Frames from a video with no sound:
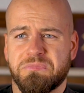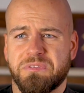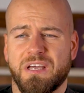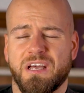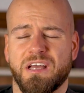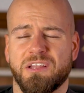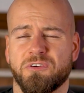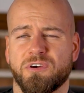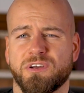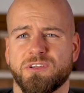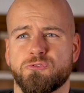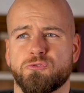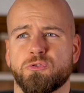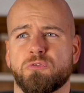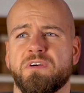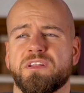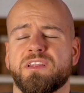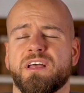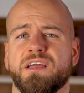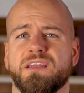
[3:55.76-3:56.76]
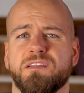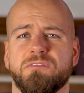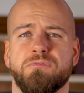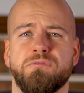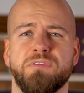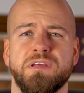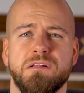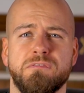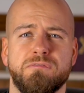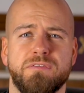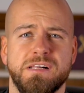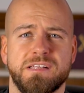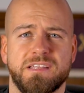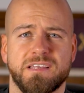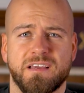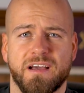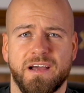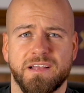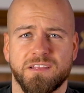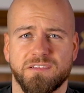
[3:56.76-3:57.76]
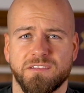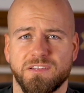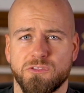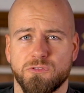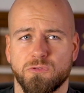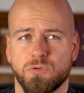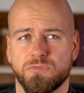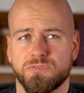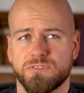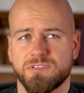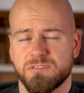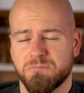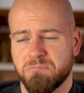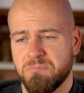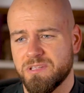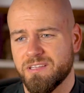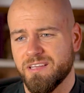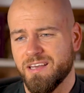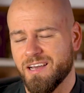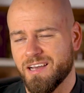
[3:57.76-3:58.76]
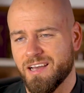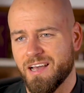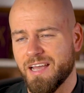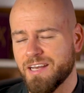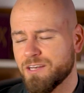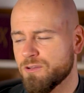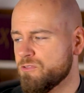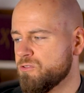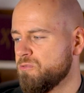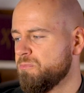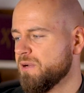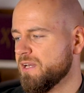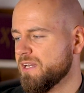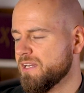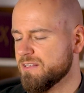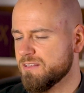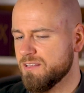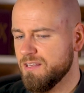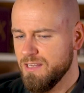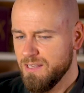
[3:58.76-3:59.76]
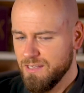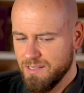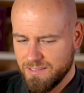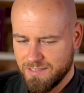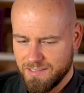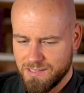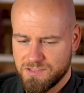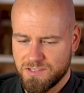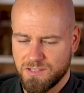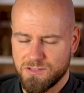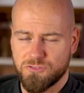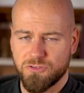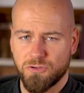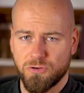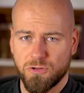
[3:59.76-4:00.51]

ja, noch ein Stück weit eine Vielfältigkeit in diesen Duft mit hereinzubringen. Ganz, ganz